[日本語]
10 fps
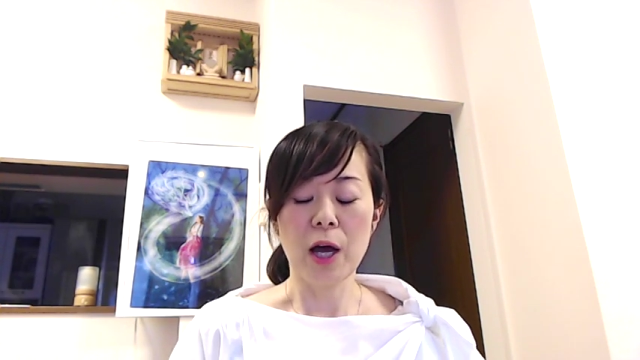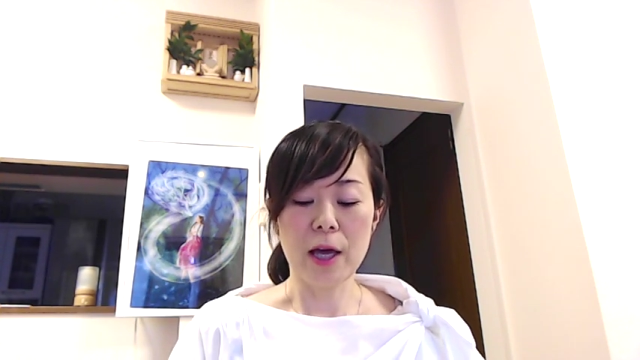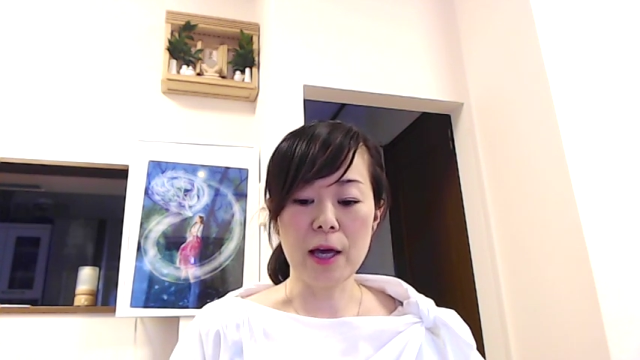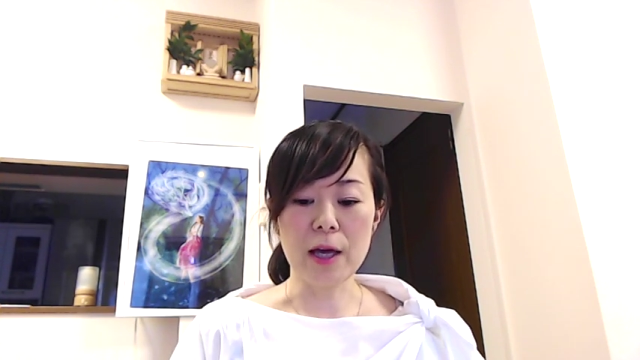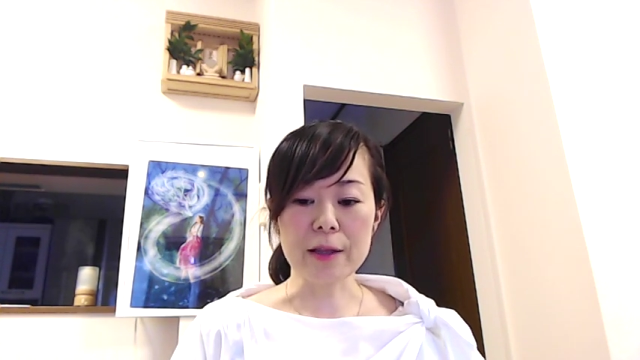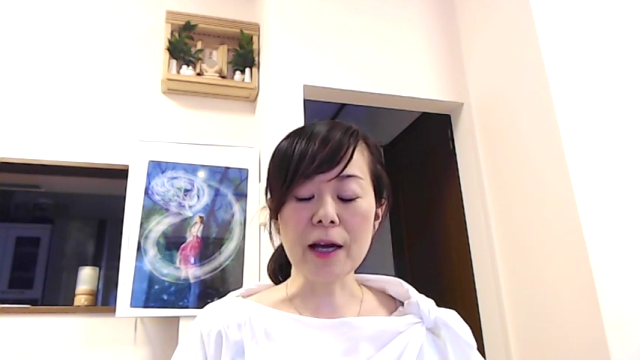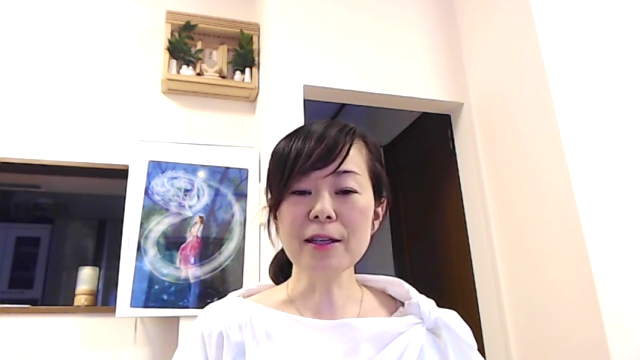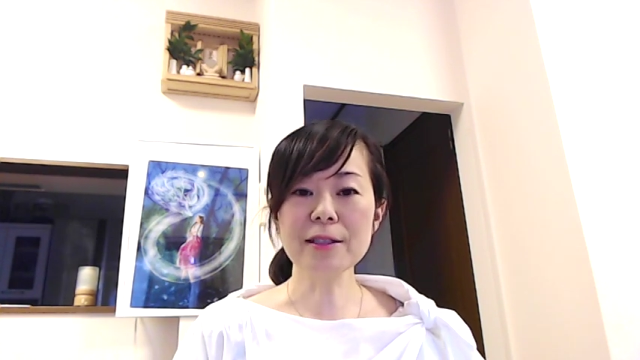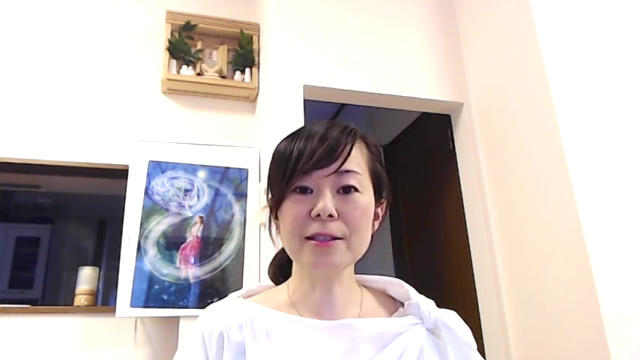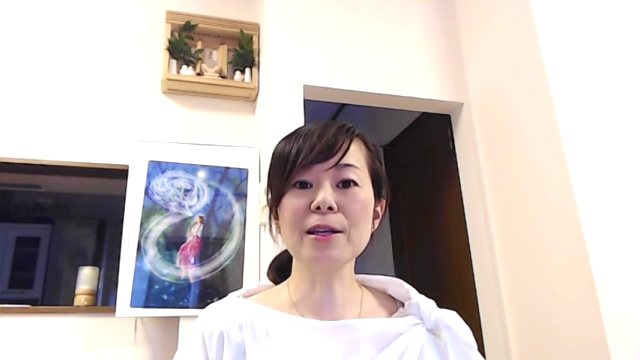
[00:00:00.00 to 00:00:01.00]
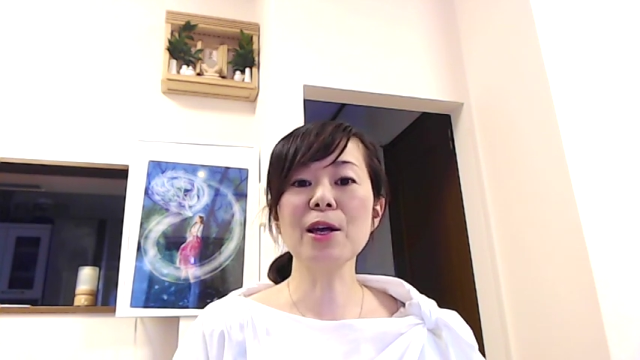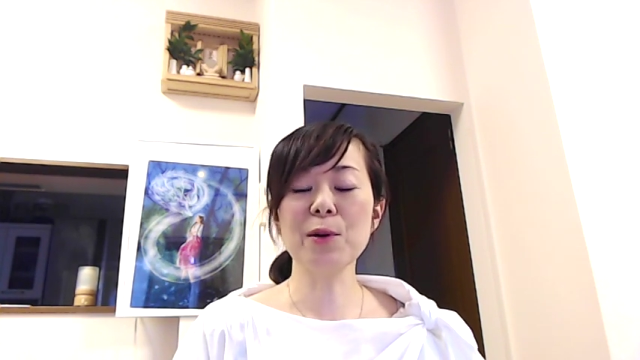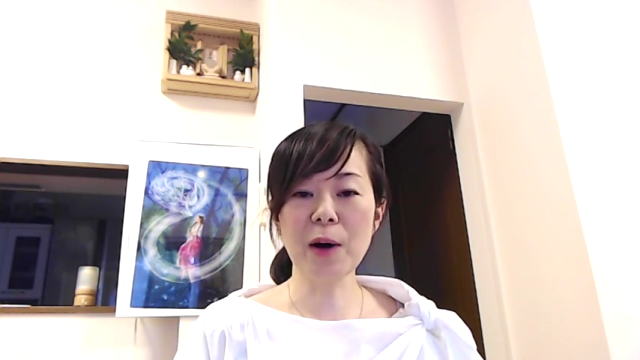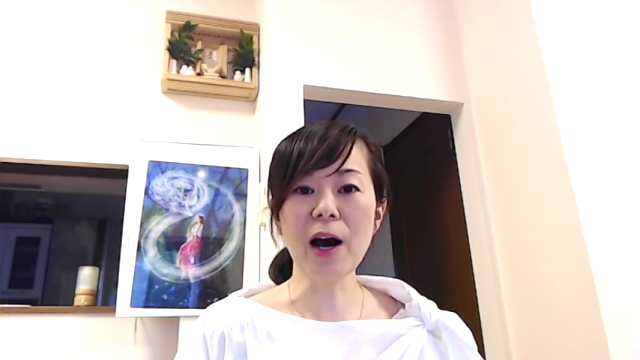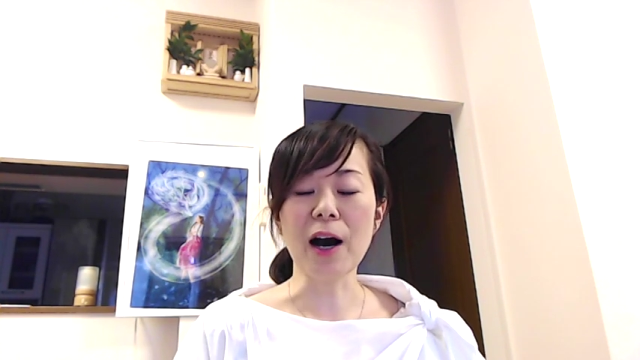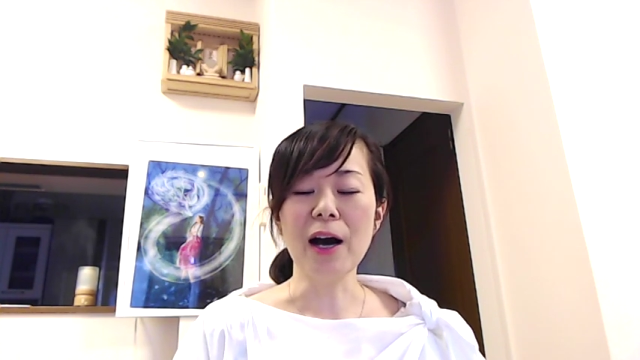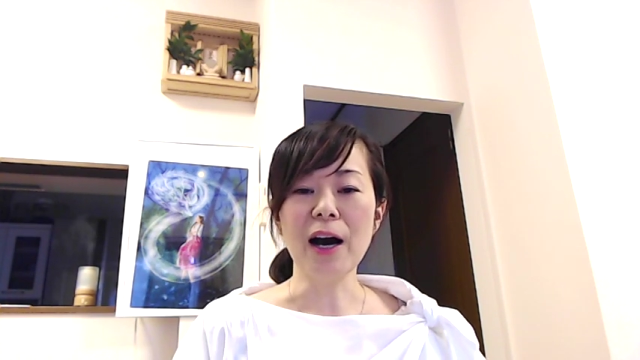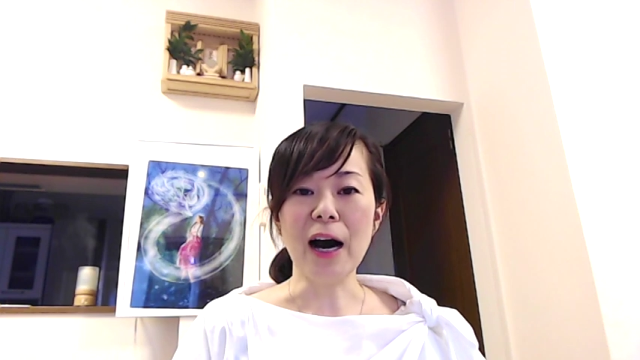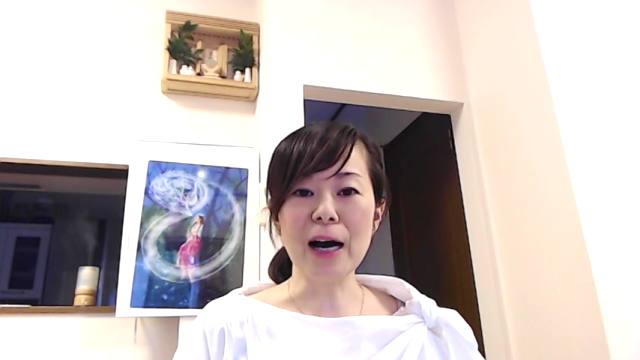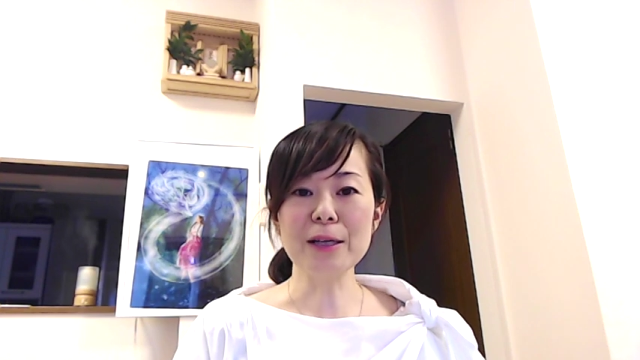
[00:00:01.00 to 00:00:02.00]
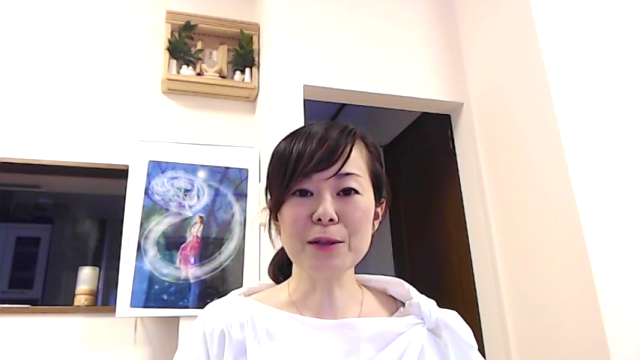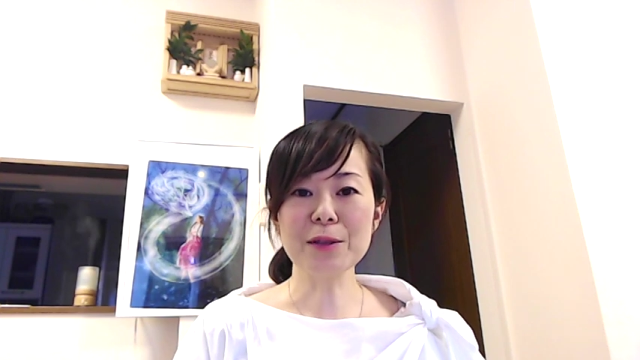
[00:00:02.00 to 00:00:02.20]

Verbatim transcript: えー、男性はある